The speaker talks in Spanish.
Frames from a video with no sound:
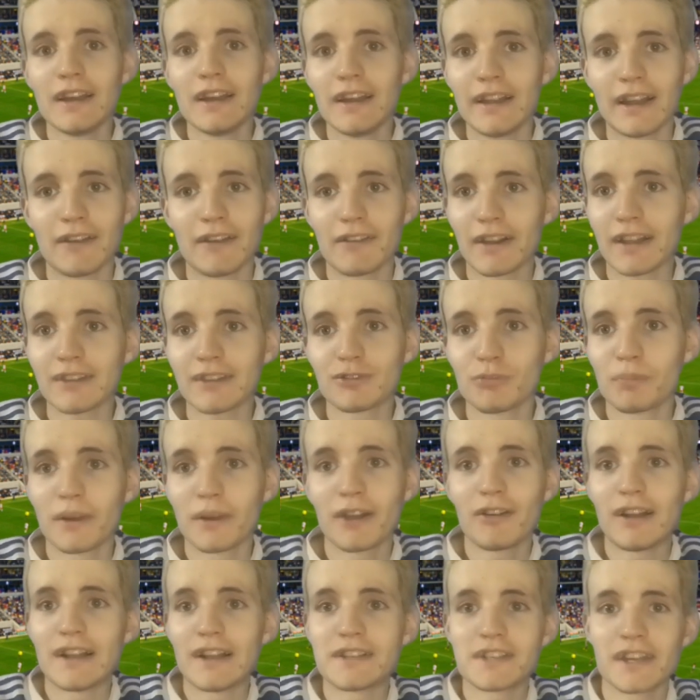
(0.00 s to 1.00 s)
La verdad
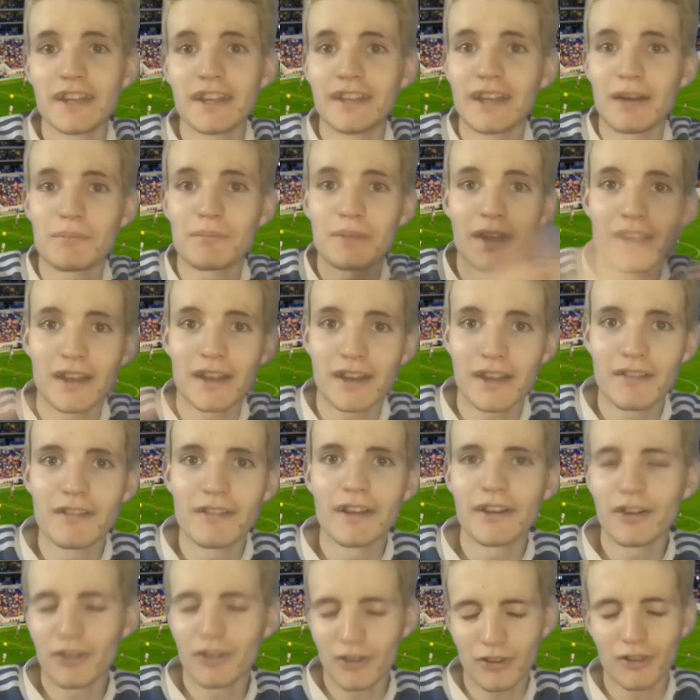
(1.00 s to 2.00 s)
superaron al Chiquitapia,
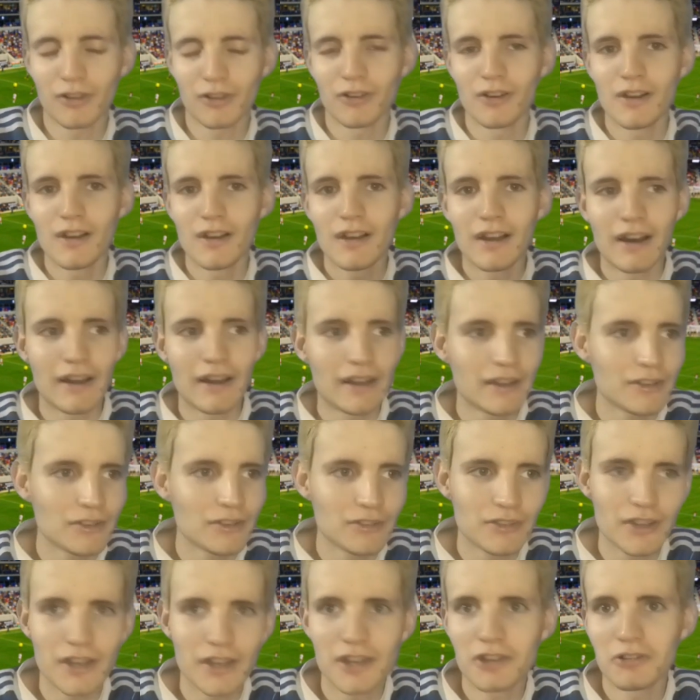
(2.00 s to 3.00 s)
increíble, no, no, no. Hablando
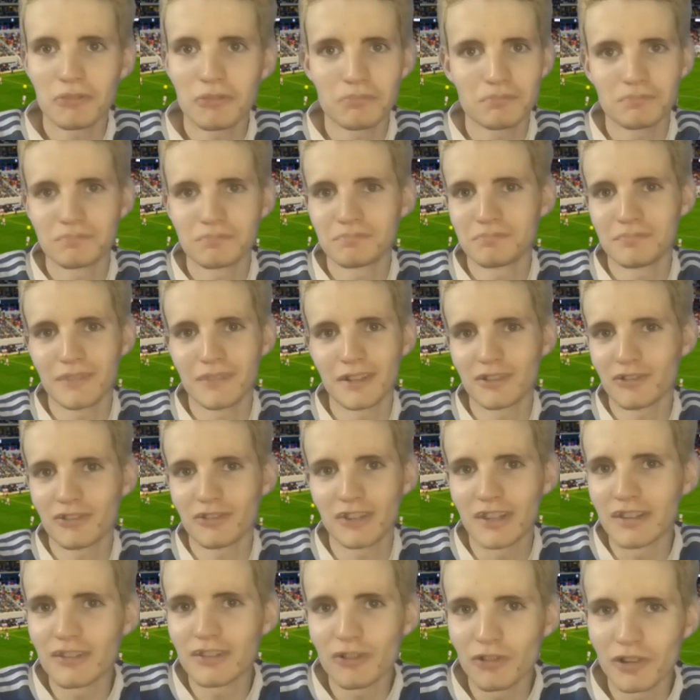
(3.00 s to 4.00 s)
en serio, esto es
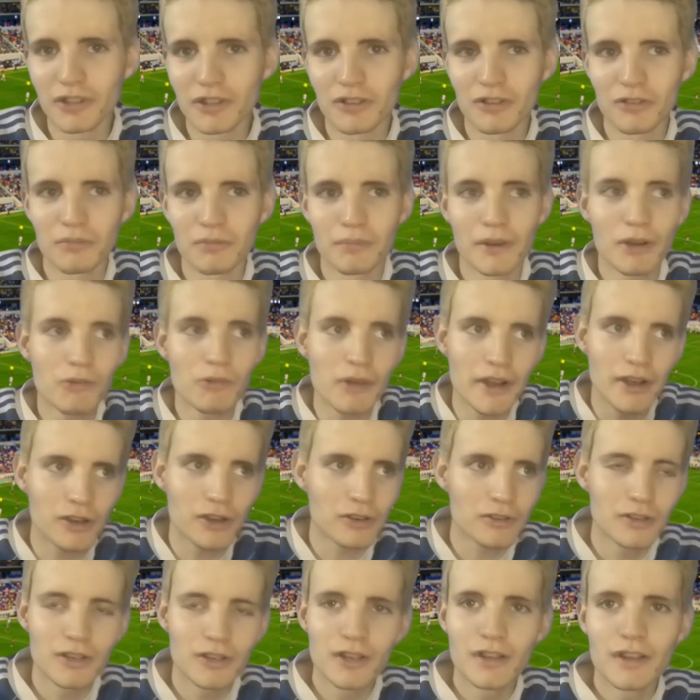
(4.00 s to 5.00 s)
insólito. Pero bueno,
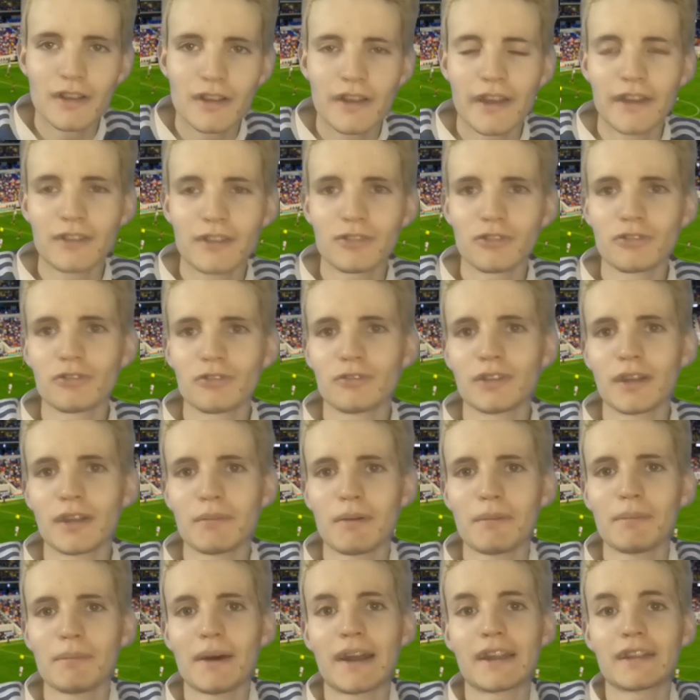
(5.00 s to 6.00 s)
esto es un
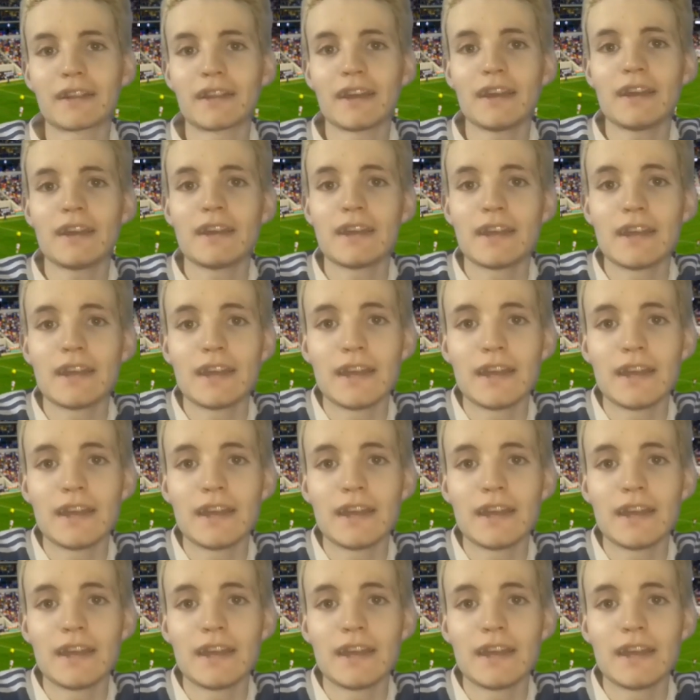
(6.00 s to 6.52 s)
tema aparte.